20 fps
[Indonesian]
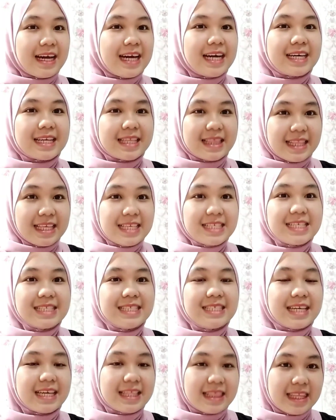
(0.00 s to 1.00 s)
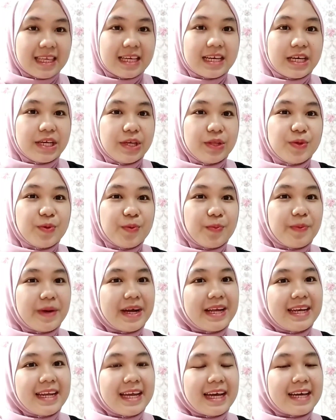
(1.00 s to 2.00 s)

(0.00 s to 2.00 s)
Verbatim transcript: Arti sejati kehidupan